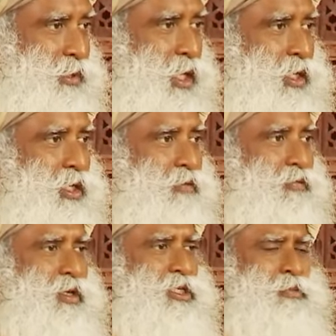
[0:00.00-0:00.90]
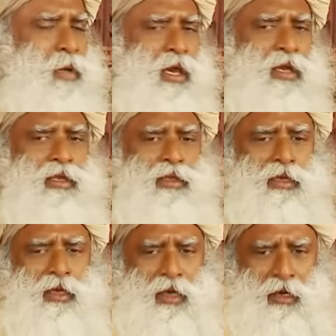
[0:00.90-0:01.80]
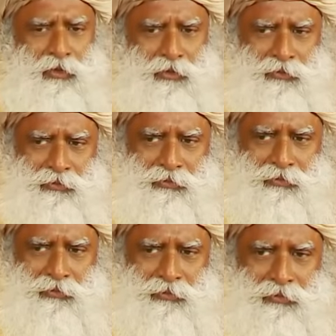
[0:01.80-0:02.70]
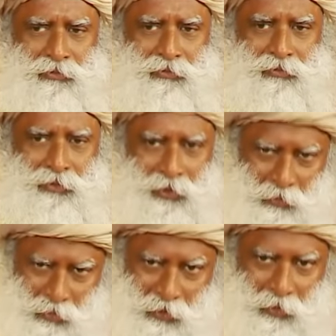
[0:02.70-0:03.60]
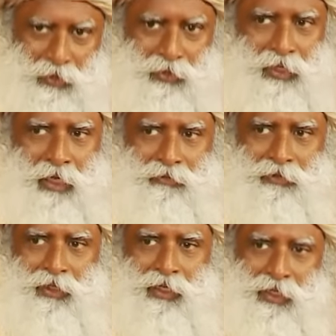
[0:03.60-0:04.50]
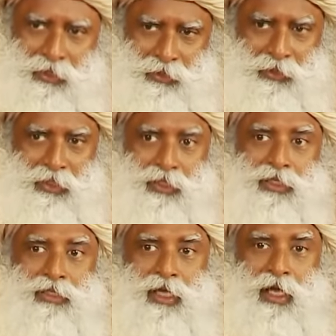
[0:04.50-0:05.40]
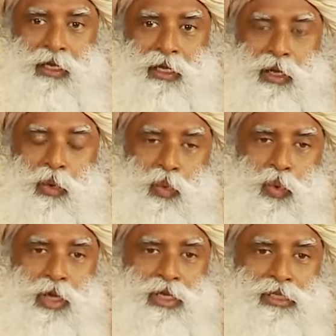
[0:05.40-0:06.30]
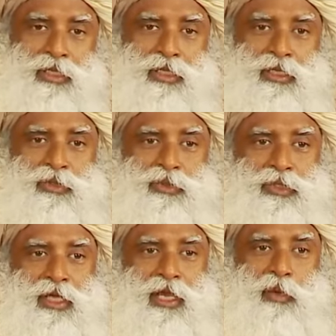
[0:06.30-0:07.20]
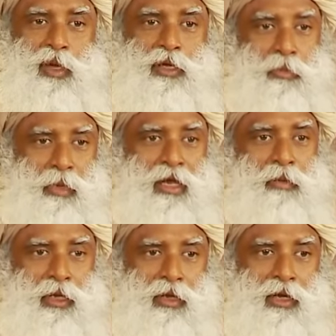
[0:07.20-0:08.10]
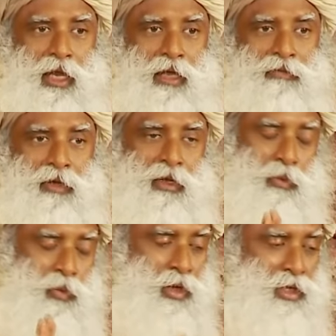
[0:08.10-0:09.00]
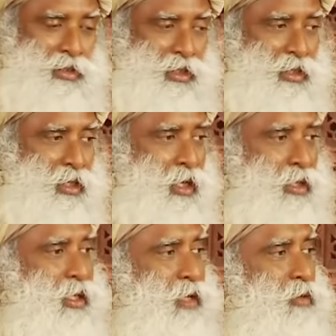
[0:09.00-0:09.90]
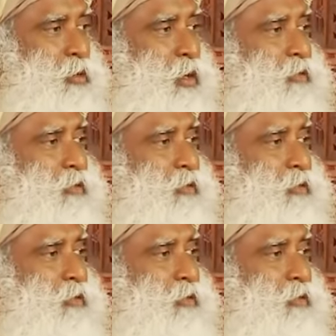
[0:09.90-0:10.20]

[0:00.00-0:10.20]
আশেপাশের কিছুর দ্বারা প্রভাবিত হয়ে নয় আপনি একাই বসে স্থির করুন আপনি নিজের জীবনে সত্যি ঠিক কি হতে চান কি সেটা যার একটা